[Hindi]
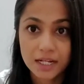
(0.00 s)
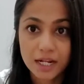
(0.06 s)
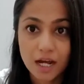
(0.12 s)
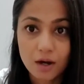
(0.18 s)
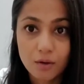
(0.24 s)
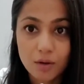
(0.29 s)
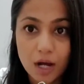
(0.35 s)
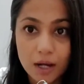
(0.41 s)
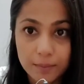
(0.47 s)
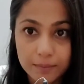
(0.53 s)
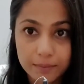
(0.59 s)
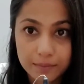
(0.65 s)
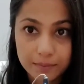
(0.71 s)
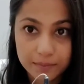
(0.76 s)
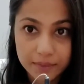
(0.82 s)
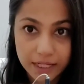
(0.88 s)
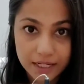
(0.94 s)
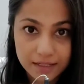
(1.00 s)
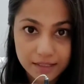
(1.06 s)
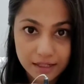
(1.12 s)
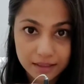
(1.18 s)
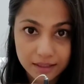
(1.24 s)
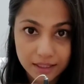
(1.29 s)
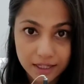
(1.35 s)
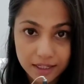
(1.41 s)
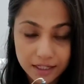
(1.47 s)
नाव आप देख
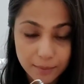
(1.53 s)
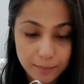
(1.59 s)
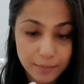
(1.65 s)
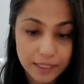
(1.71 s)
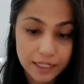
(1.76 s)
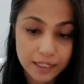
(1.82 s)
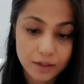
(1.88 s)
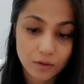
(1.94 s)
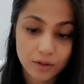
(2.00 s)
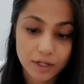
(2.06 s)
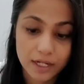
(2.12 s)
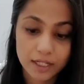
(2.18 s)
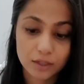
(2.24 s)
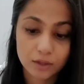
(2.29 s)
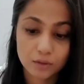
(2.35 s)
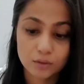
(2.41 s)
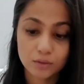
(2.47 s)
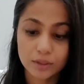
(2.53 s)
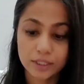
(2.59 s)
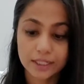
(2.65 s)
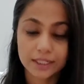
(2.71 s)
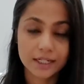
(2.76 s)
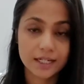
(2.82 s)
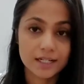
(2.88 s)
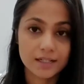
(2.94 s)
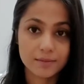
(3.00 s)
सकते हैं कि ये ब्लिंक हो रहा है तो
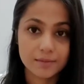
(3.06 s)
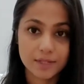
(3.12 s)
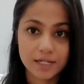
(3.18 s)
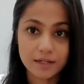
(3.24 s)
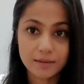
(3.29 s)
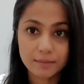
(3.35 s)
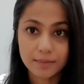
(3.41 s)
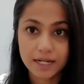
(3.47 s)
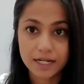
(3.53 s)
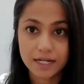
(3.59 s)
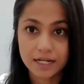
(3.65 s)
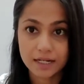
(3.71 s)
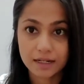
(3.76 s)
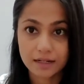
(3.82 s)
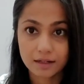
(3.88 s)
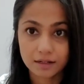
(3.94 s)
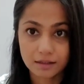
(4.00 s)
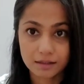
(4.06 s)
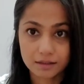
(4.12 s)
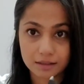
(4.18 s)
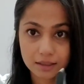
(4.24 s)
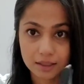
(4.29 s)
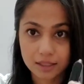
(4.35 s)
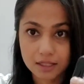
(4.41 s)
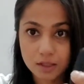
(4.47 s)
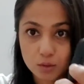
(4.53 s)
इट डज़ मीन मैंने
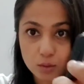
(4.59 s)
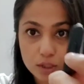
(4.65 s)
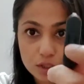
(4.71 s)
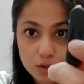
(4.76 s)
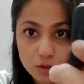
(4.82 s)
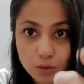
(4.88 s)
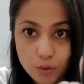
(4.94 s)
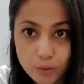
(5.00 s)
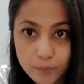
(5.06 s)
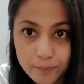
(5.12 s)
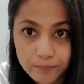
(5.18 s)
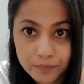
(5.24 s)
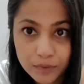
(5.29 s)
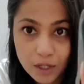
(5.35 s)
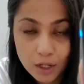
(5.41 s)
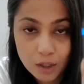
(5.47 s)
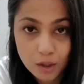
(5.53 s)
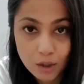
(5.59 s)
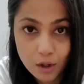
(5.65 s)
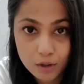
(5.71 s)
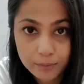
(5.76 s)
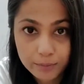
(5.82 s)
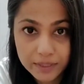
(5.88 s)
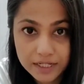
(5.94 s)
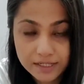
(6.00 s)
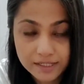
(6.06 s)
इस स्विच को
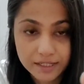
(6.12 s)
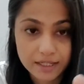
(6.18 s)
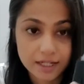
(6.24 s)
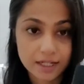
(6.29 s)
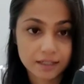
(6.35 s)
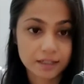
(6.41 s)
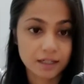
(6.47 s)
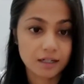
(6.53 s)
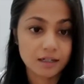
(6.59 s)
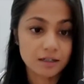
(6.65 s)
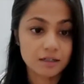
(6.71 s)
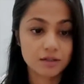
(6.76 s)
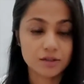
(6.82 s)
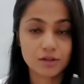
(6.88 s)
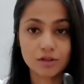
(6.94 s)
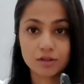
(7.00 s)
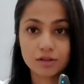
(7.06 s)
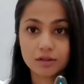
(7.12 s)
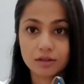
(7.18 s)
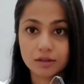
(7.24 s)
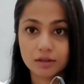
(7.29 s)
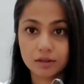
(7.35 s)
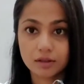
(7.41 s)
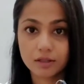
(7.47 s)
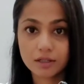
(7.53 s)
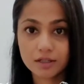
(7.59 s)
लॉन्ग प्रेस किया था सो
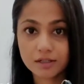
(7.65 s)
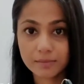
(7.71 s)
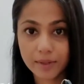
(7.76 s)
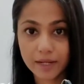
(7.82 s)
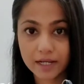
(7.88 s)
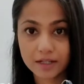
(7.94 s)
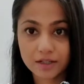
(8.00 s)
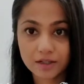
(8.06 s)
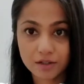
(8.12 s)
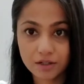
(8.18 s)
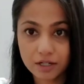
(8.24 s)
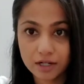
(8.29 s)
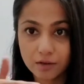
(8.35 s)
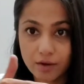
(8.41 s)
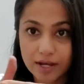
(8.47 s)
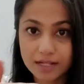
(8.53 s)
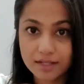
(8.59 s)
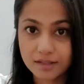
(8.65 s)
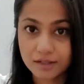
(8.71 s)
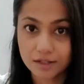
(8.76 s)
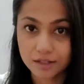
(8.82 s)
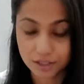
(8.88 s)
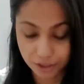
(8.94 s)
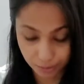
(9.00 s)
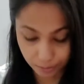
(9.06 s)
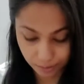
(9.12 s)
दिस मेक्स योर डिवाइस
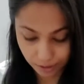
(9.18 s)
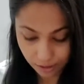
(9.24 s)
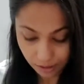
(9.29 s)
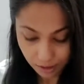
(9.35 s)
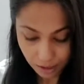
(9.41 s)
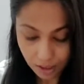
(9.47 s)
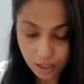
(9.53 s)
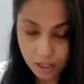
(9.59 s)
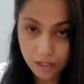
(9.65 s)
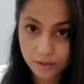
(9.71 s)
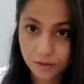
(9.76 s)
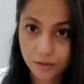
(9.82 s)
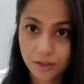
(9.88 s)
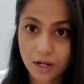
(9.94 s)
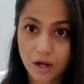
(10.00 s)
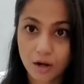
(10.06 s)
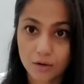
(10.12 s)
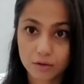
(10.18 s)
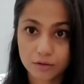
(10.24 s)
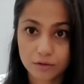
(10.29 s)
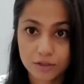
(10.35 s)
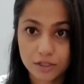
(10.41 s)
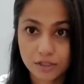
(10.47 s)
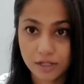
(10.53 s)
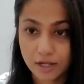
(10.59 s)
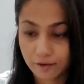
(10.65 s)
सर्चेबल सो नाउ
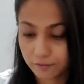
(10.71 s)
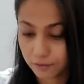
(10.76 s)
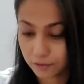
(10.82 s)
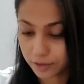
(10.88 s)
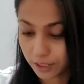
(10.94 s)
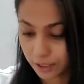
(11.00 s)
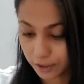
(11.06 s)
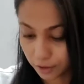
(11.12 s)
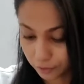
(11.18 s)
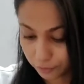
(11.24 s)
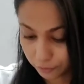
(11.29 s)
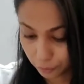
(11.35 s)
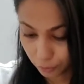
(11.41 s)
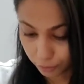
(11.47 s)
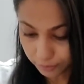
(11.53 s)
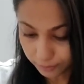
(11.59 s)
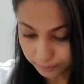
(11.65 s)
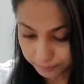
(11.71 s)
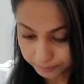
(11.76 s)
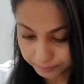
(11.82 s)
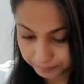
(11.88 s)
यू जस्ट हैव टू टेक योर फ़ोन